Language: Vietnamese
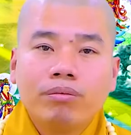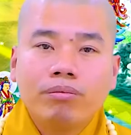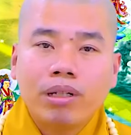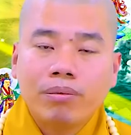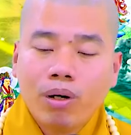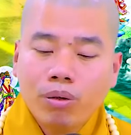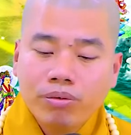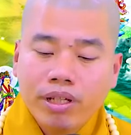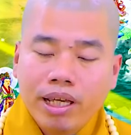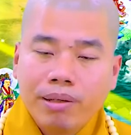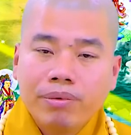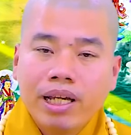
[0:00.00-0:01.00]
mà bốn chị
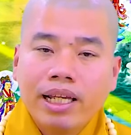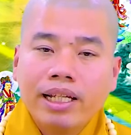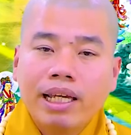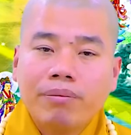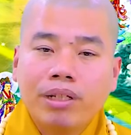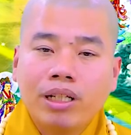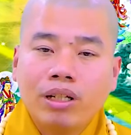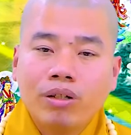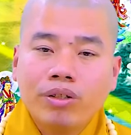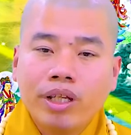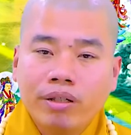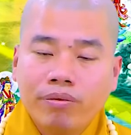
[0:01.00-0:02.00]
em gái nghe mình
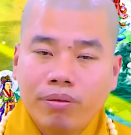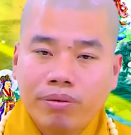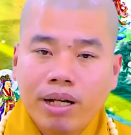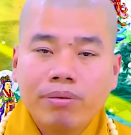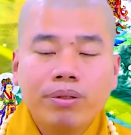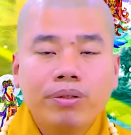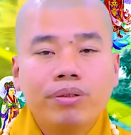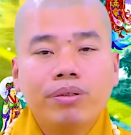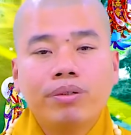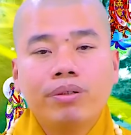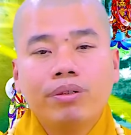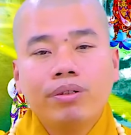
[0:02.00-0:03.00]
nói chuyện Phật pháp luôn
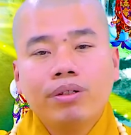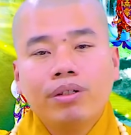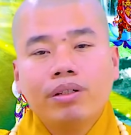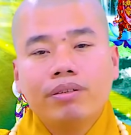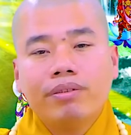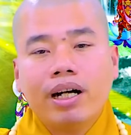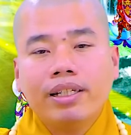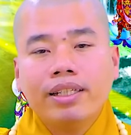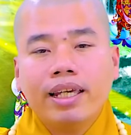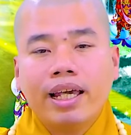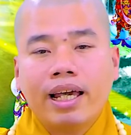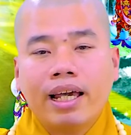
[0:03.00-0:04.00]
và ở
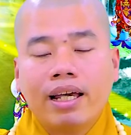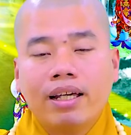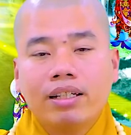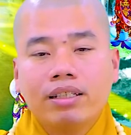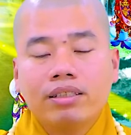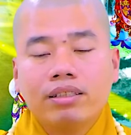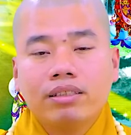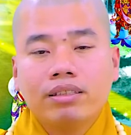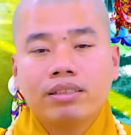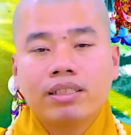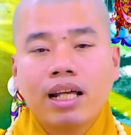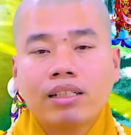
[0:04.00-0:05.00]
nhà
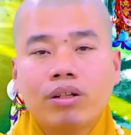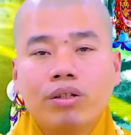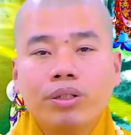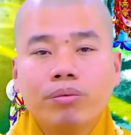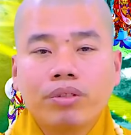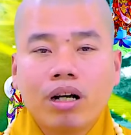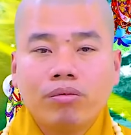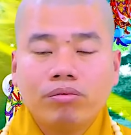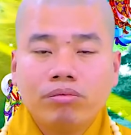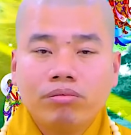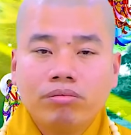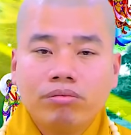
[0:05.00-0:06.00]
sáng tối dụng công
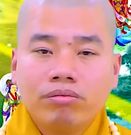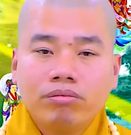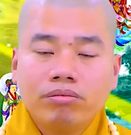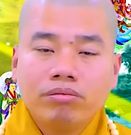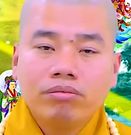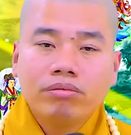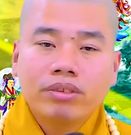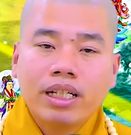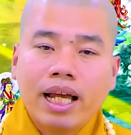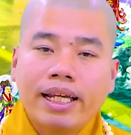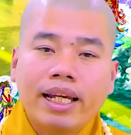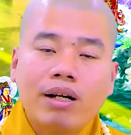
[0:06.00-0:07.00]

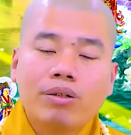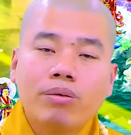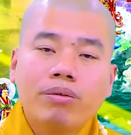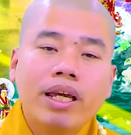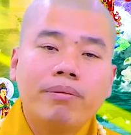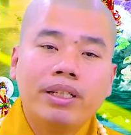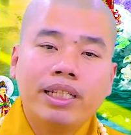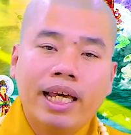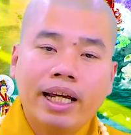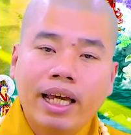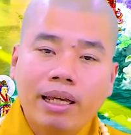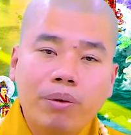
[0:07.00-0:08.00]
ngày nào cũng nghe mình
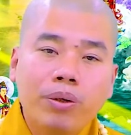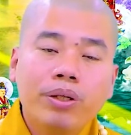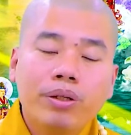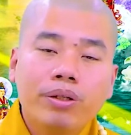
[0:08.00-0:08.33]
giảng hai buổi